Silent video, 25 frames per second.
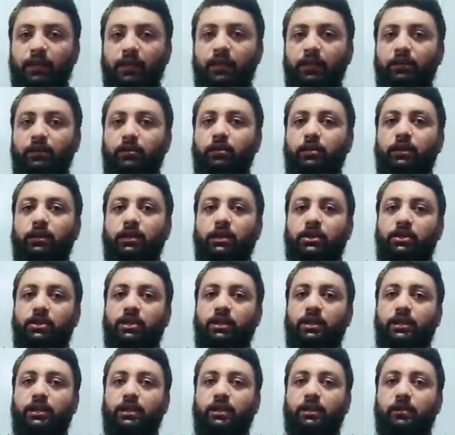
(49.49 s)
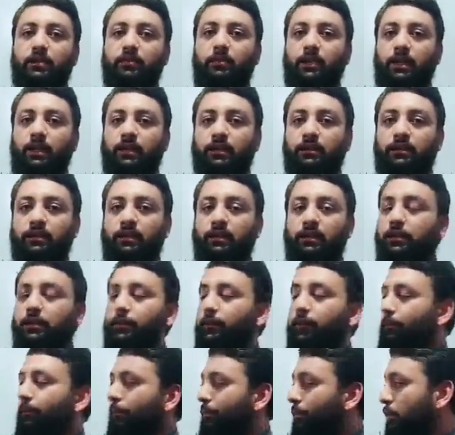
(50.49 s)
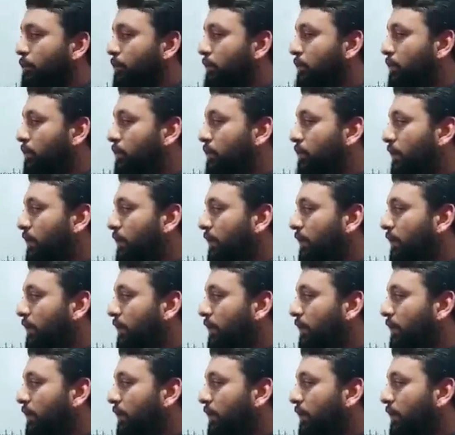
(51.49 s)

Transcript: इंट्रोडक्शन की अगर बात करें तो